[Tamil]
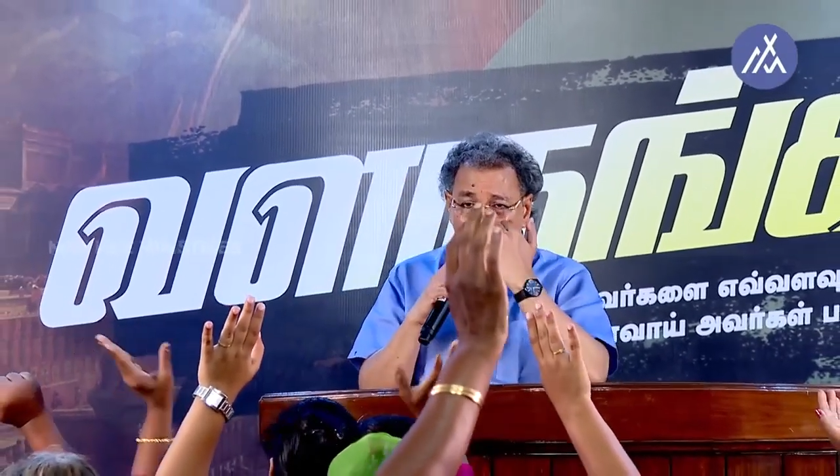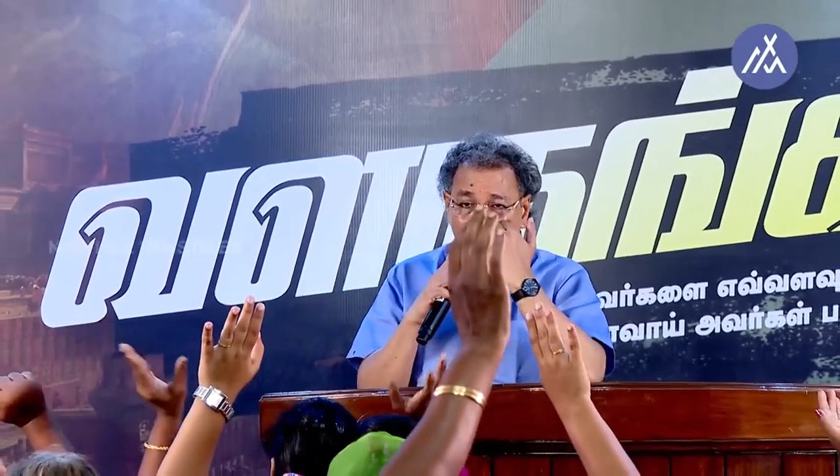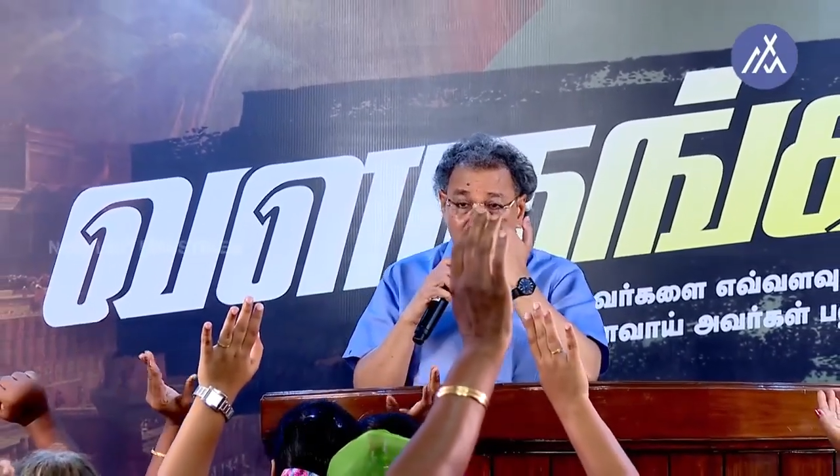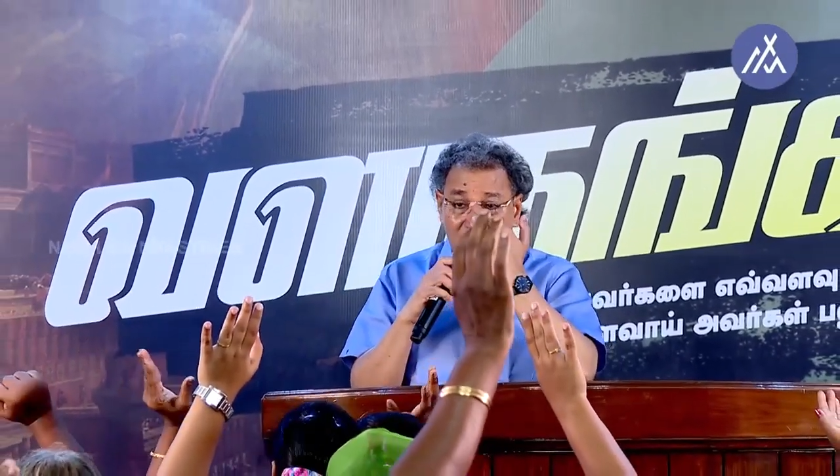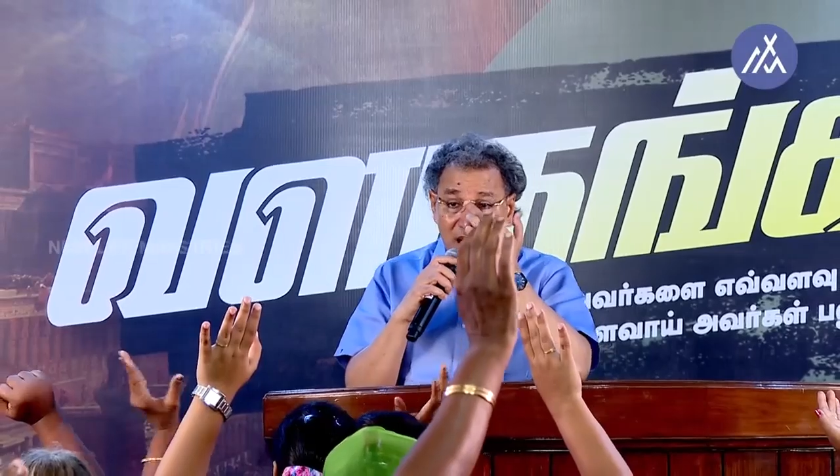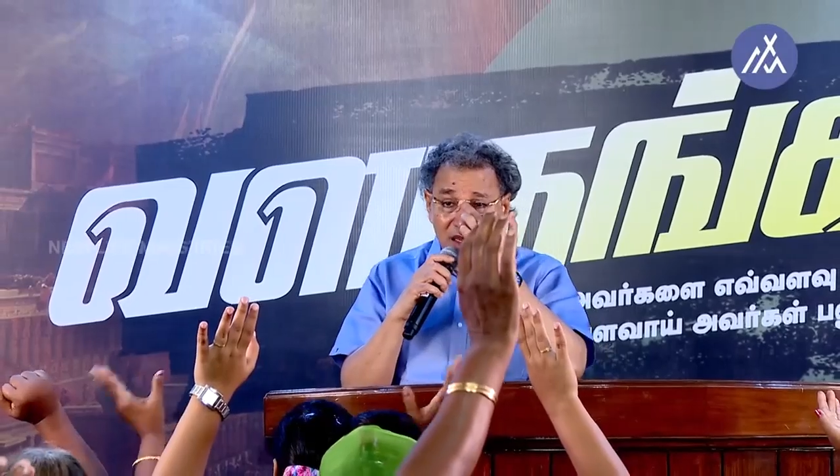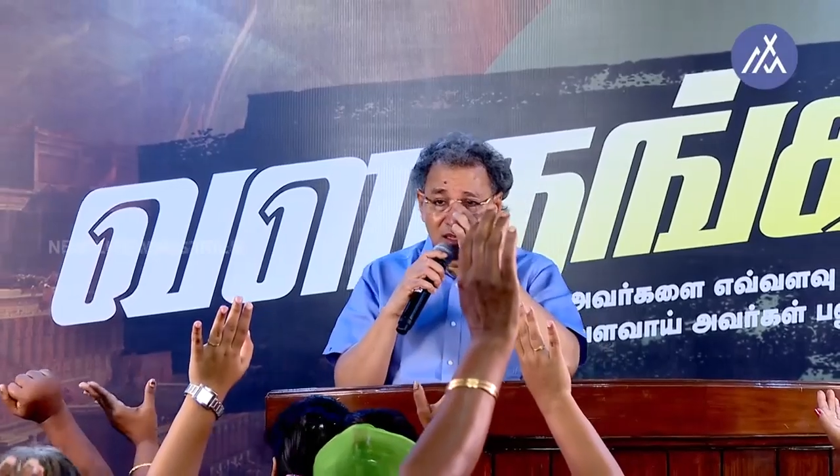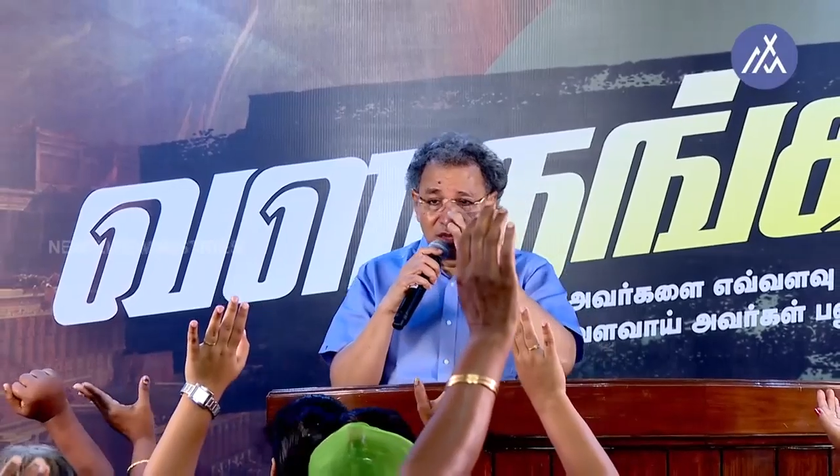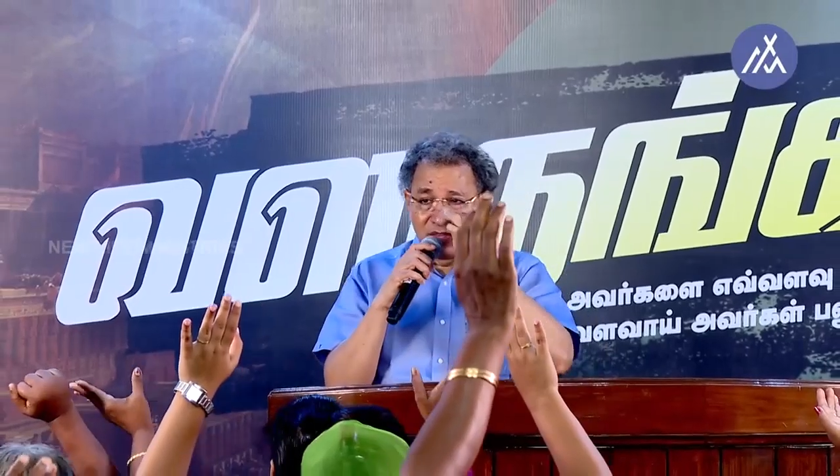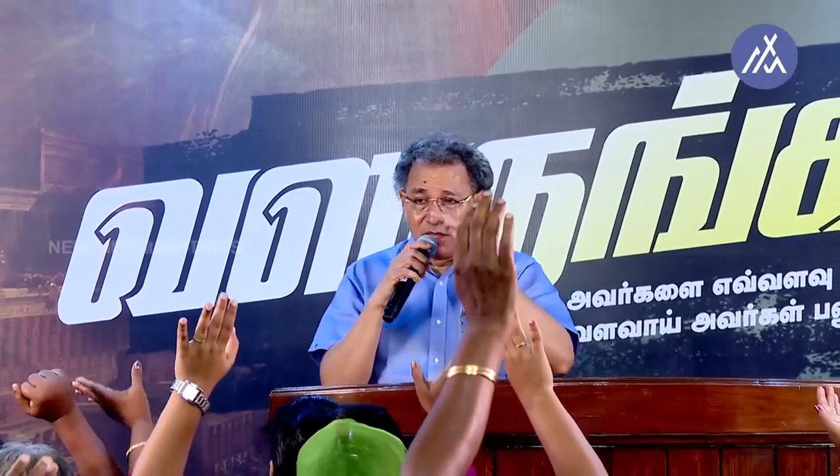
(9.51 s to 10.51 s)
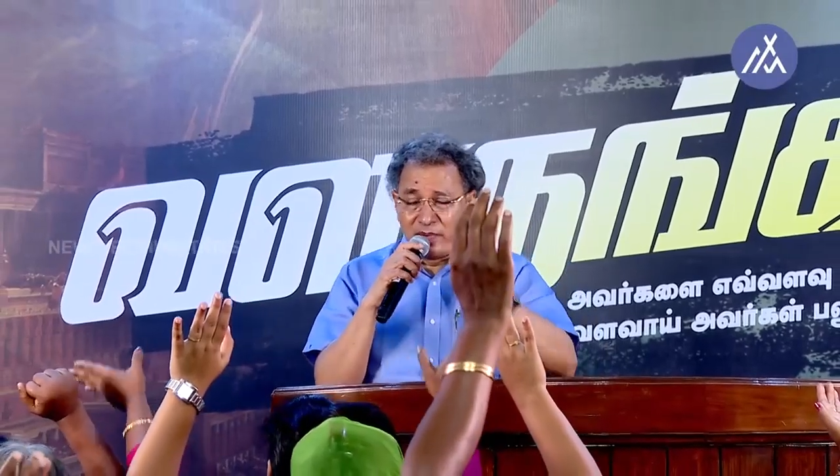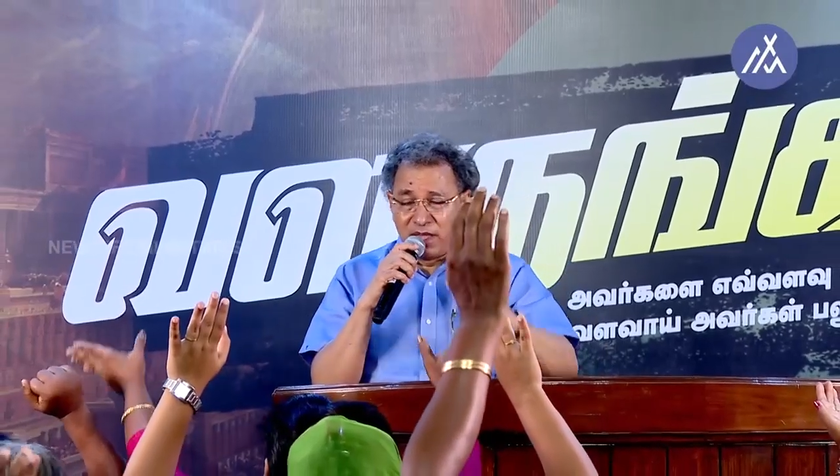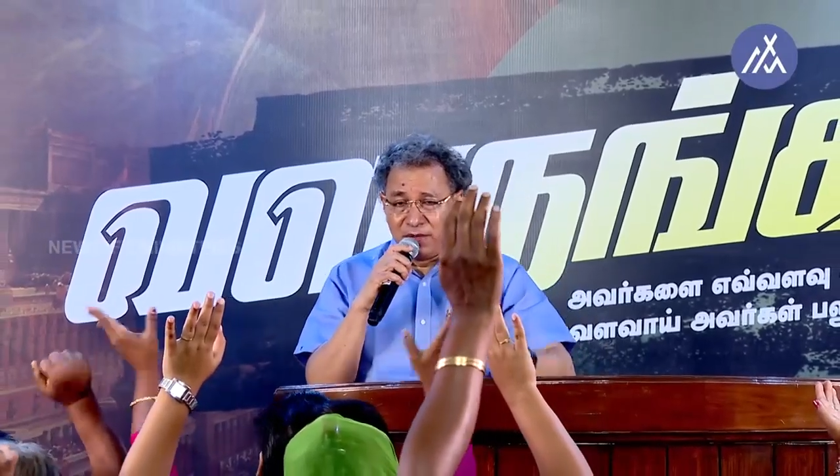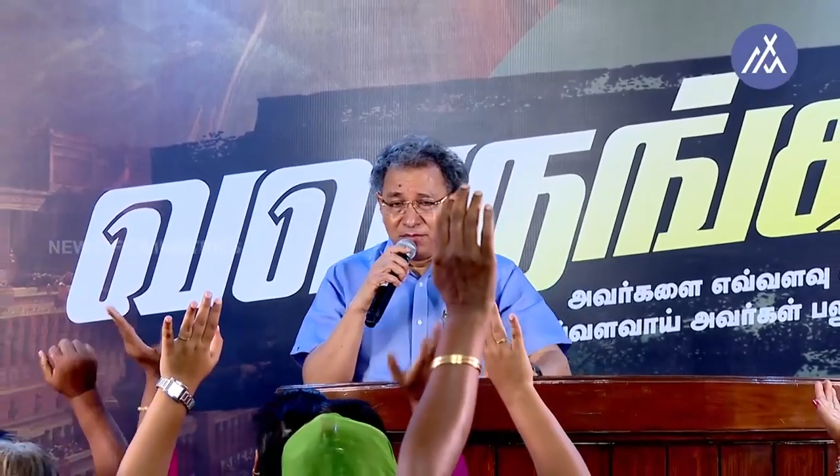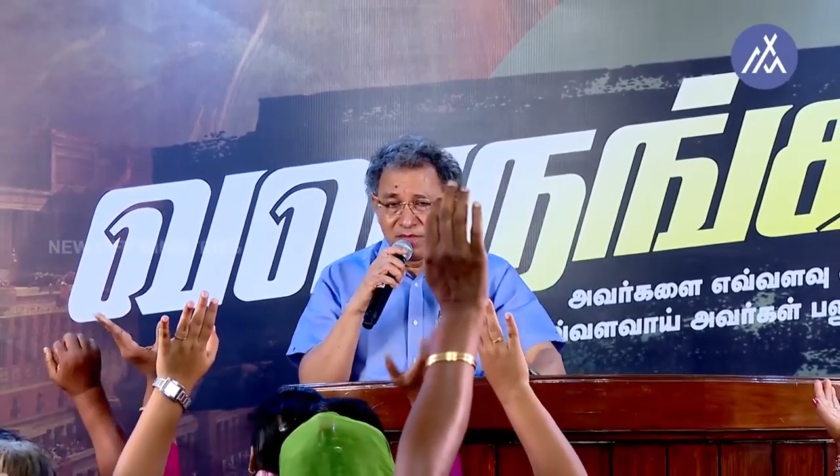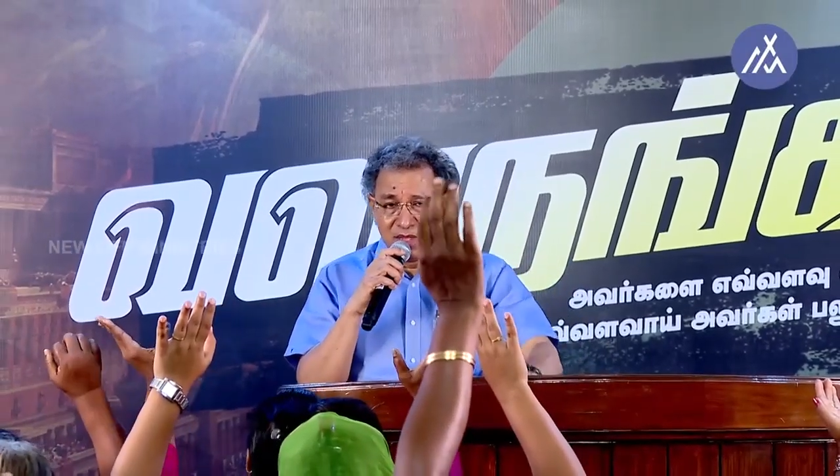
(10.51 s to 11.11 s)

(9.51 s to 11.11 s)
சொன்ன உன்னை ஆசிர்வதிப்பேன்